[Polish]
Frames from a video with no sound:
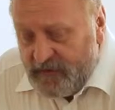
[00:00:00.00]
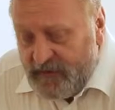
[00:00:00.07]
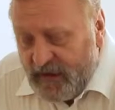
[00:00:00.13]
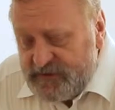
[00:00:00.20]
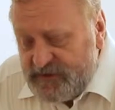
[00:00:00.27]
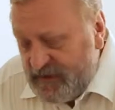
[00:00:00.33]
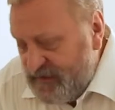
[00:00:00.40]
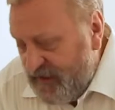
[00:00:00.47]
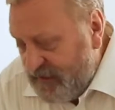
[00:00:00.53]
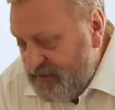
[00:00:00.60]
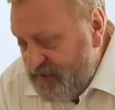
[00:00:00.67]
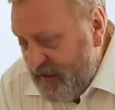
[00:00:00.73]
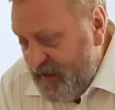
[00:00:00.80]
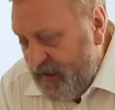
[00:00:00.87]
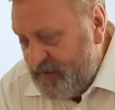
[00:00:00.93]
także ta
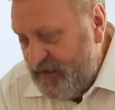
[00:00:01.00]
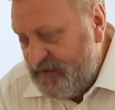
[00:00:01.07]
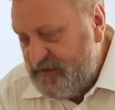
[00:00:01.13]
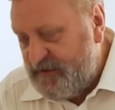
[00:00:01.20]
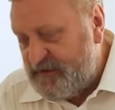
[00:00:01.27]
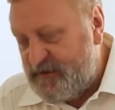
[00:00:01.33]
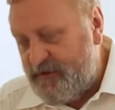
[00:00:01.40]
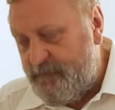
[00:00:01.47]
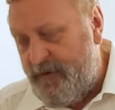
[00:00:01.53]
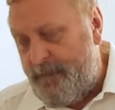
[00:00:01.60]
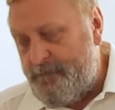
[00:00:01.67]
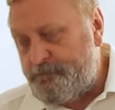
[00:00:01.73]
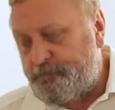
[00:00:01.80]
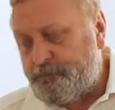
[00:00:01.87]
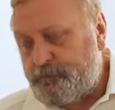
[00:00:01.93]
cecha też jest
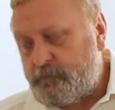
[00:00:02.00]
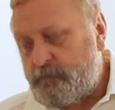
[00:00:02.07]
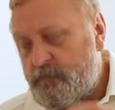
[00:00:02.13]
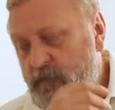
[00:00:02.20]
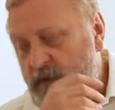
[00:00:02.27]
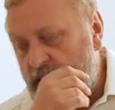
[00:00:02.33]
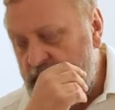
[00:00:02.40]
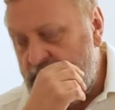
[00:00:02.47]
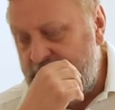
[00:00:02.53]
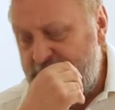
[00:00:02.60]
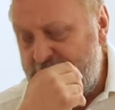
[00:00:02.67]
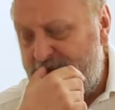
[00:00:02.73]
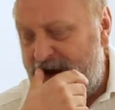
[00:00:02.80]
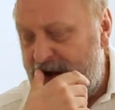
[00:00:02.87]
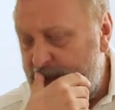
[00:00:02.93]
chyba
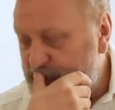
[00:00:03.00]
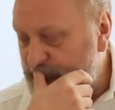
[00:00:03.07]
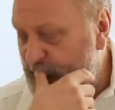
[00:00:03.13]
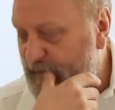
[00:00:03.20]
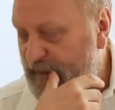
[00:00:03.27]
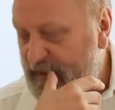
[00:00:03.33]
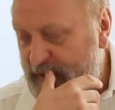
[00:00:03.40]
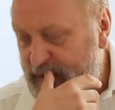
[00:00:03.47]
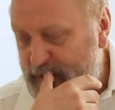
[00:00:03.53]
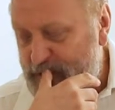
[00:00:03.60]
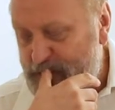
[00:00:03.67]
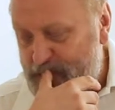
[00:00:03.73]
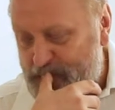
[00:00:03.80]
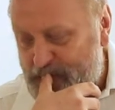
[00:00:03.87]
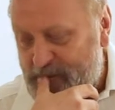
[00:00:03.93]
chyba e,
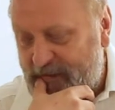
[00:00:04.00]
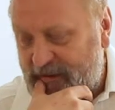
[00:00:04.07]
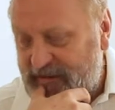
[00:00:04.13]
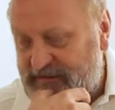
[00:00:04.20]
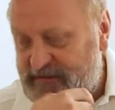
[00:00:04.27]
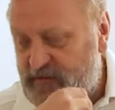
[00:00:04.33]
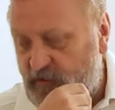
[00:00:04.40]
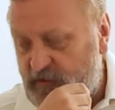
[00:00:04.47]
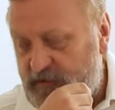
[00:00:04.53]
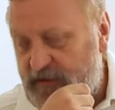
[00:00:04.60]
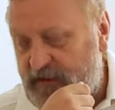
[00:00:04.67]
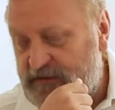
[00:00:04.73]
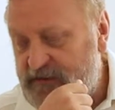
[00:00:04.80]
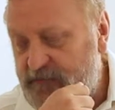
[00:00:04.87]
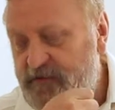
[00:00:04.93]

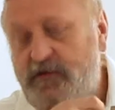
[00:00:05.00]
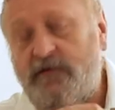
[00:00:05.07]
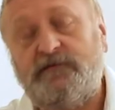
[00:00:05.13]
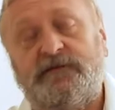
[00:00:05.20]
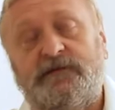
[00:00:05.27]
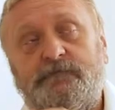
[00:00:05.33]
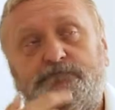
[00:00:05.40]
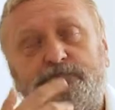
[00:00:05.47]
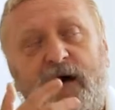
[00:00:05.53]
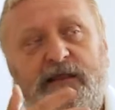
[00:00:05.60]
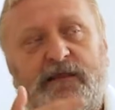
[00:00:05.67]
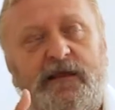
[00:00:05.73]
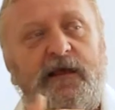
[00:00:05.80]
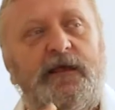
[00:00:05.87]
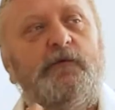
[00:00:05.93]
istotna, żeby tą
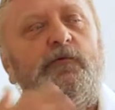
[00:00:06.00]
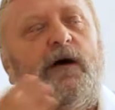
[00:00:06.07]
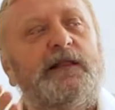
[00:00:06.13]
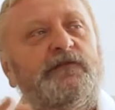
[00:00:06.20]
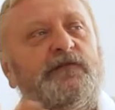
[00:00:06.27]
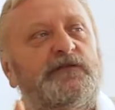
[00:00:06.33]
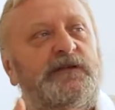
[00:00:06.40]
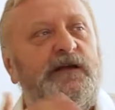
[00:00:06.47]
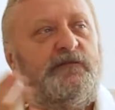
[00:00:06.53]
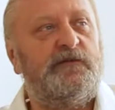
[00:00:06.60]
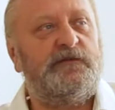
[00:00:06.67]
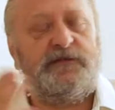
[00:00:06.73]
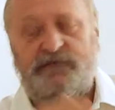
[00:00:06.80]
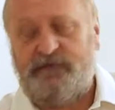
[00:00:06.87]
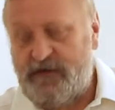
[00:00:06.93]
sympatię i łatwość
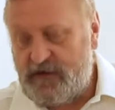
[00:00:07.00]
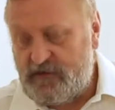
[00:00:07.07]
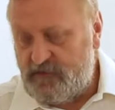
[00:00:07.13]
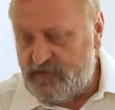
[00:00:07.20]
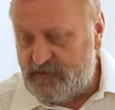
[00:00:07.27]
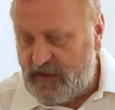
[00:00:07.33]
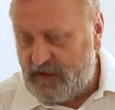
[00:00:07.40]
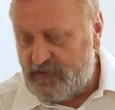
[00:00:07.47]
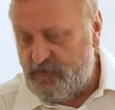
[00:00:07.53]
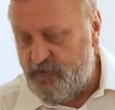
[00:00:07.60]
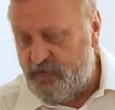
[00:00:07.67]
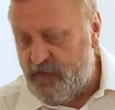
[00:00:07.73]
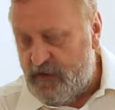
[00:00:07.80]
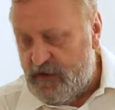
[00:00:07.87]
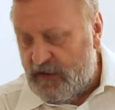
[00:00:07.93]
nawiązywania
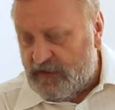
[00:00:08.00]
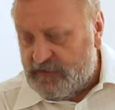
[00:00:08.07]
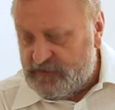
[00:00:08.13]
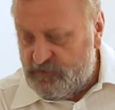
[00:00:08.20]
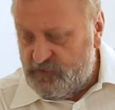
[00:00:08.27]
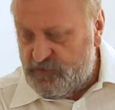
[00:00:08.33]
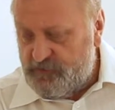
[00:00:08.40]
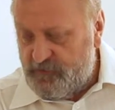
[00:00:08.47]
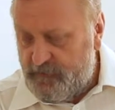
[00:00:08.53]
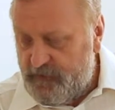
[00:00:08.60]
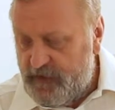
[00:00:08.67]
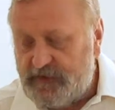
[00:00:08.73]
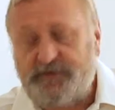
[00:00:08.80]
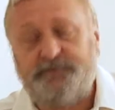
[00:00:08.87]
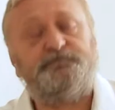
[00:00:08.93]
kontaktów z ludźmi
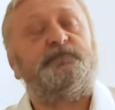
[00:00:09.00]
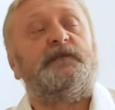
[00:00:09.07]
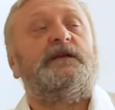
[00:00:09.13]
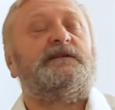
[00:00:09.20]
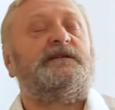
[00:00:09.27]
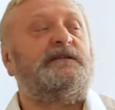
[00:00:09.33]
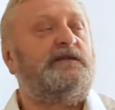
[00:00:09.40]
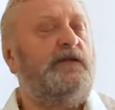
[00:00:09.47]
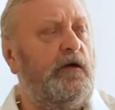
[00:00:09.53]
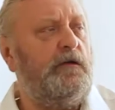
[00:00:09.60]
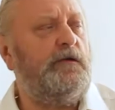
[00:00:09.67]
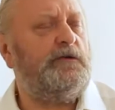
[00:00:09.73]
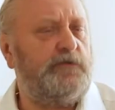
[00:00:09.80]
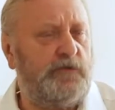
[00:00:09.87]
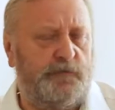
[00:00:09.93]
mieć.
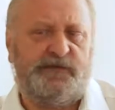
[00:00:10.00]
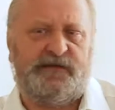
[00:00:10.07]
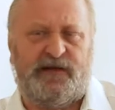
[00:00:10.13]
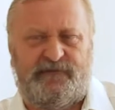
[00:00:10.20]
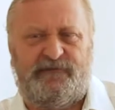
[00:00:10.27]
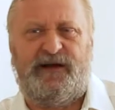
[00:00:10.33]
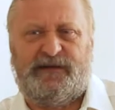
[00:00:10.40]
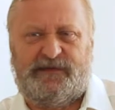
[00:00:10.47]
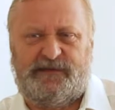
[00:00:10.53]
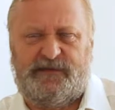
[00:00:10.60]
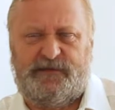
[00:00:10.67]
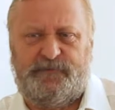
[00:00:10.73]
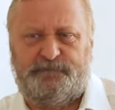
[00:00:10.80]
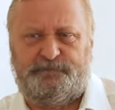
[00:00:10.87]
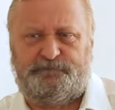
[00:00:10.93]
Zdolność
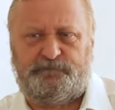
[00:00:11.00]
obserwacji